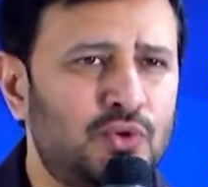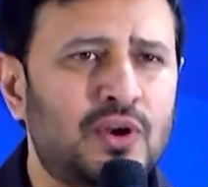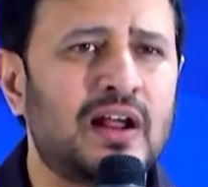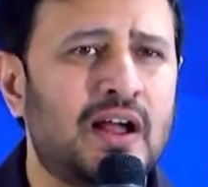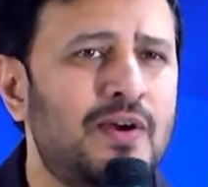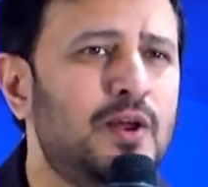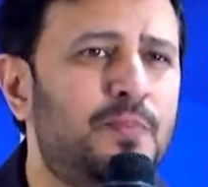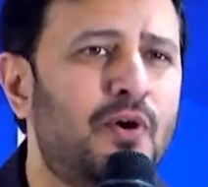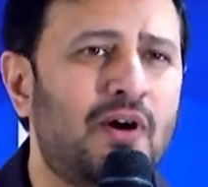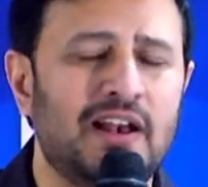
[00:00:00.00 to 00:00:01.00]
దూరంగా
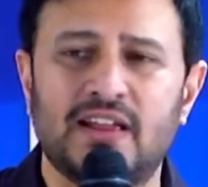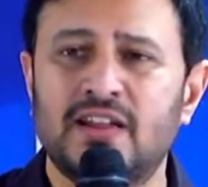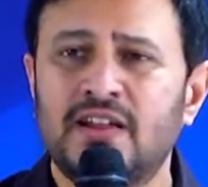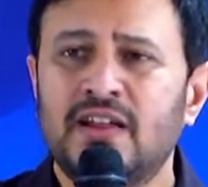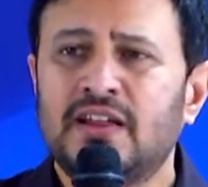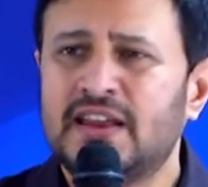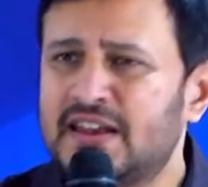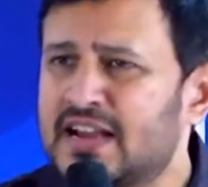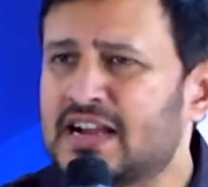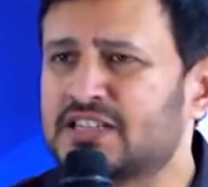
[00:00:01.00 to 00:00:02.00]
వెళ్ళిపోవాలి
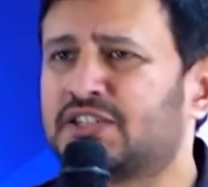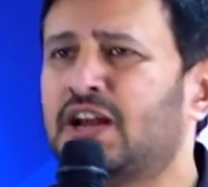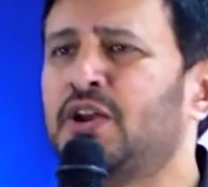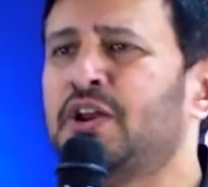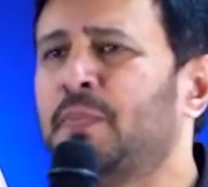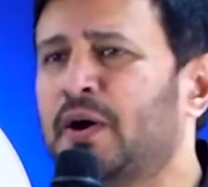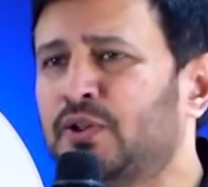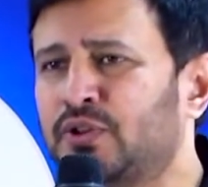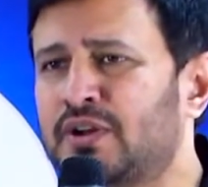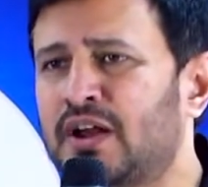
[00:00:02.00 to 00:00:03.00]
ఇన్ని కష్టాలు నేను
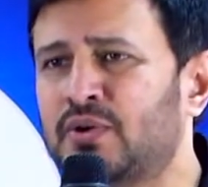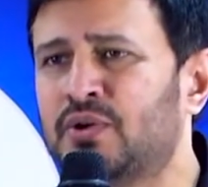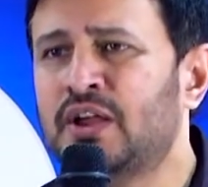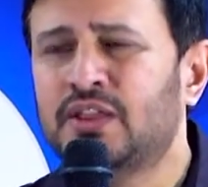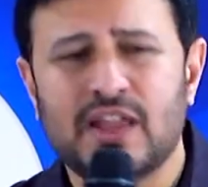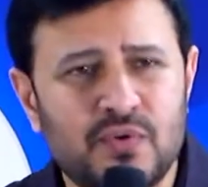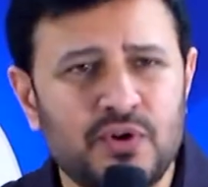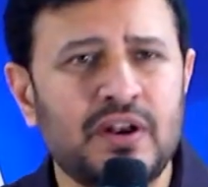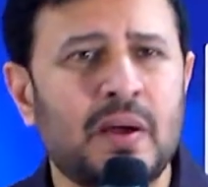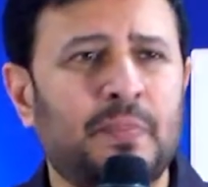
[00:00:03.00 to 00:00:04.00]
పడుతున్నాను
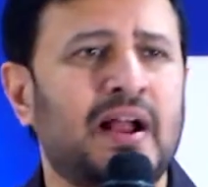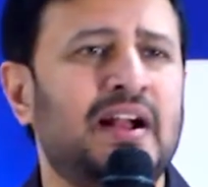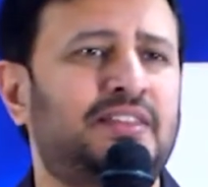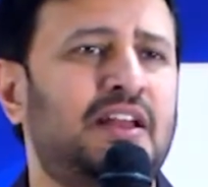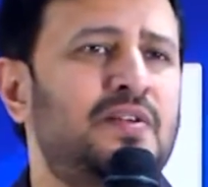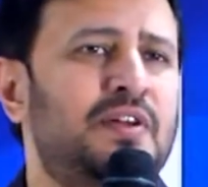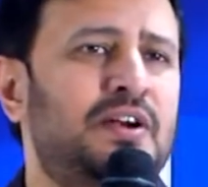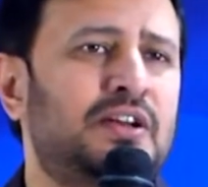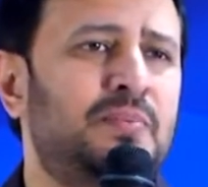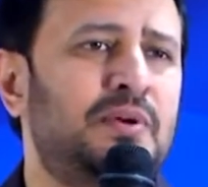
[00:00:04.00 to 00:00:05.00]
దేవుడు నా ప్రార్థనలు
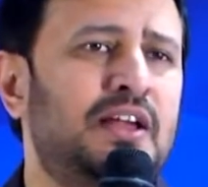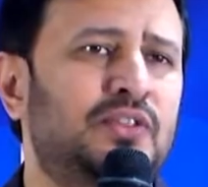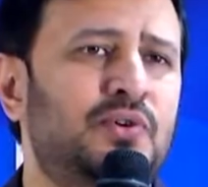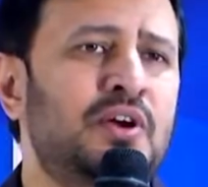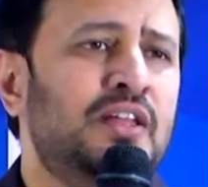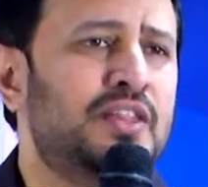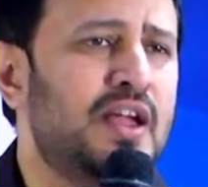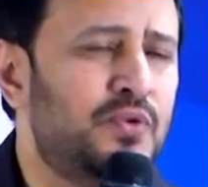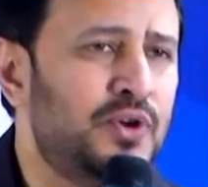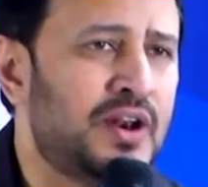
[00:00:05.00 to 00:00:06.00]
వినటం లేదు
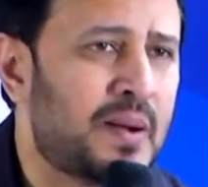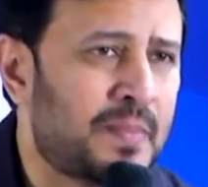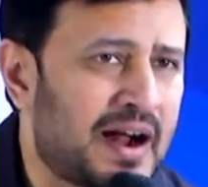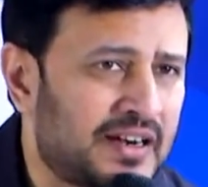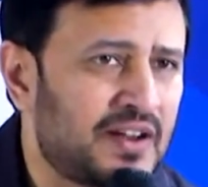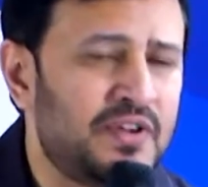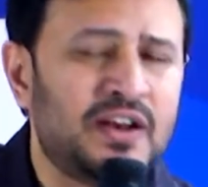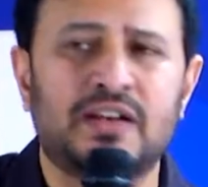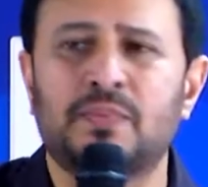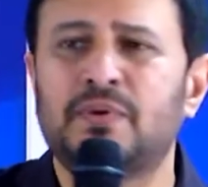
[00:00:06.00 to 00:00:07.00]
దేవుడు నా మాట
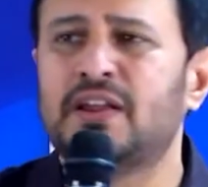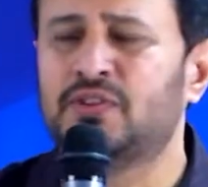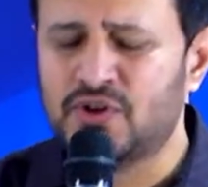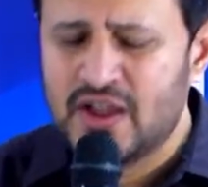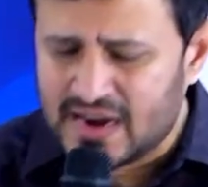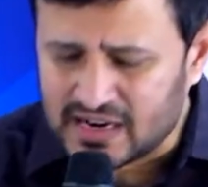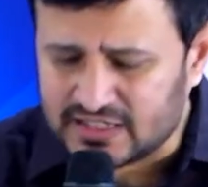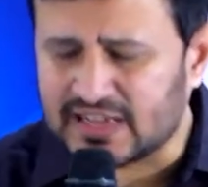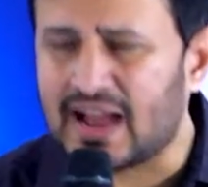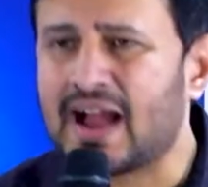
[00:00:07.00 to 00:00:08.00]
వినటం లేదు నాకు
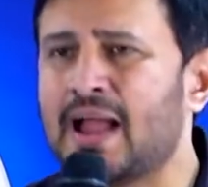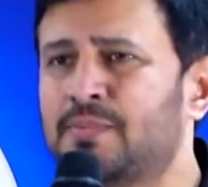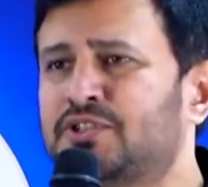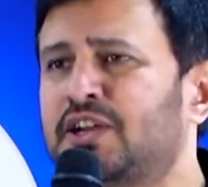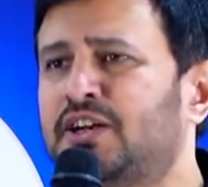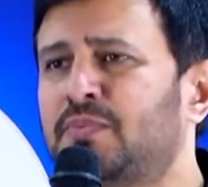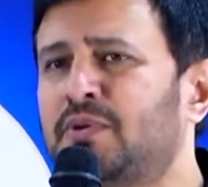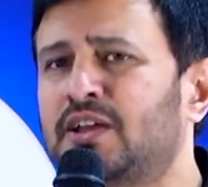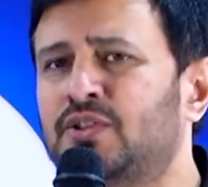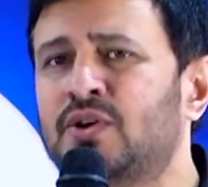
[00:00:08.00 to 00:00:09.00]
సహాయం చేయటం
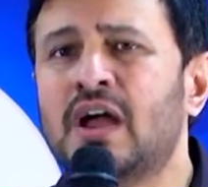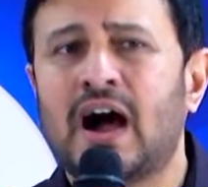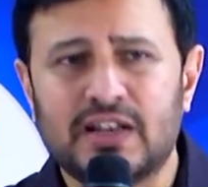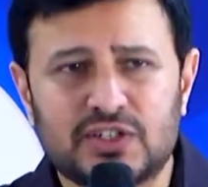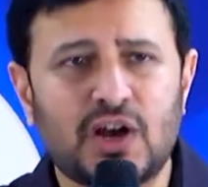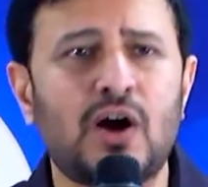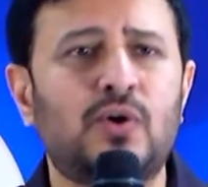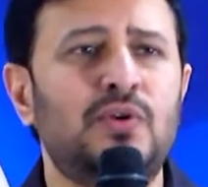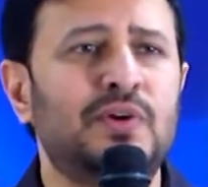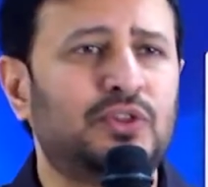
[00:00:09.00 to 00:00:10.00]
లేదు అని
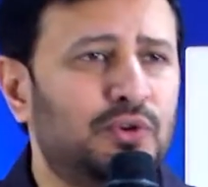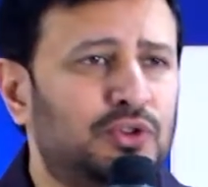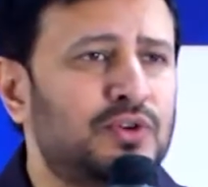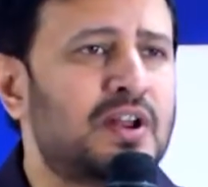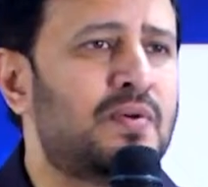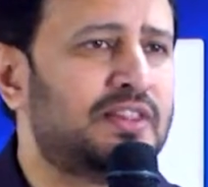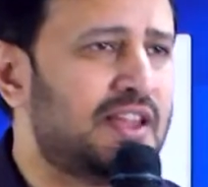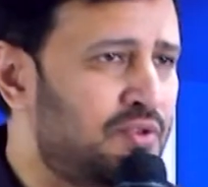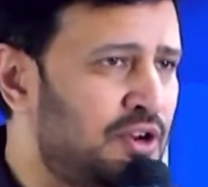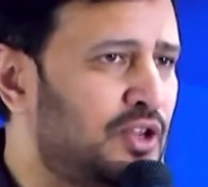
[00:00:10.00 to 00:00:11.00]
సాకులు వెతుకుతున్నావా
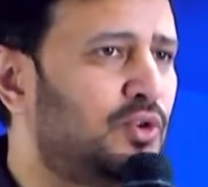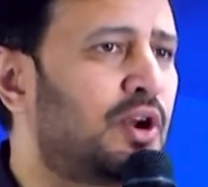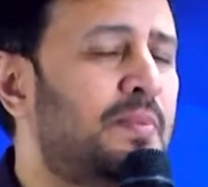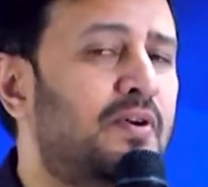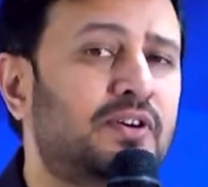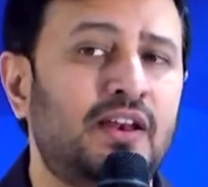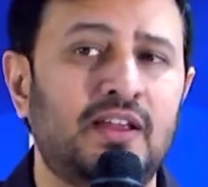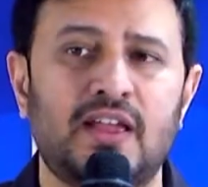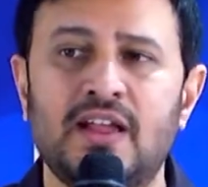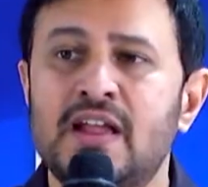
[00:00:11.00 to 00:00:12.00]
దేవునికి దూరం
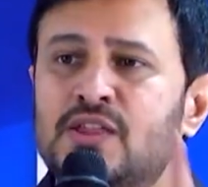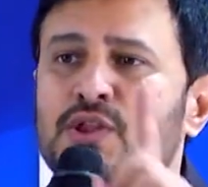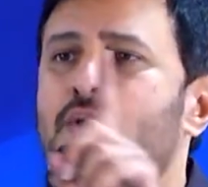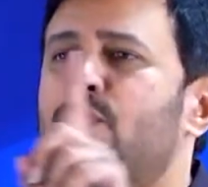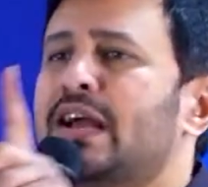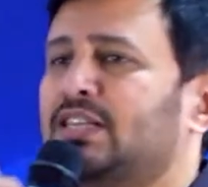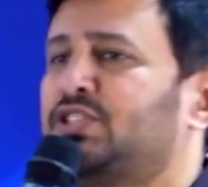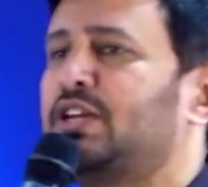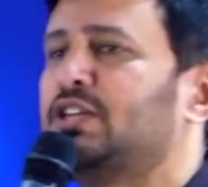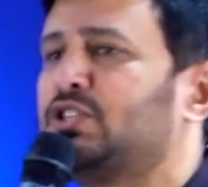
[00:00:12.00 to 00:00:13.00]
అవటానికి దేవుడు
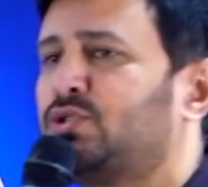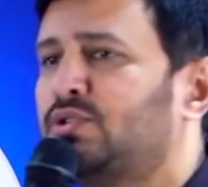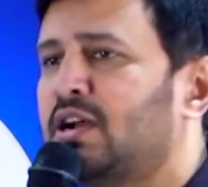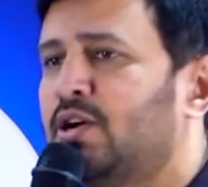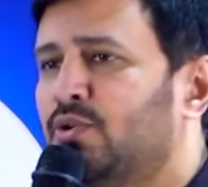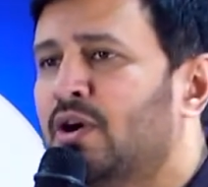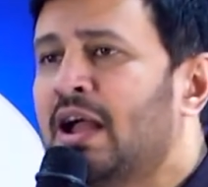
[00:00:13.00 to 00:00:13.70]
హెచ్చరిస్తున్నాడు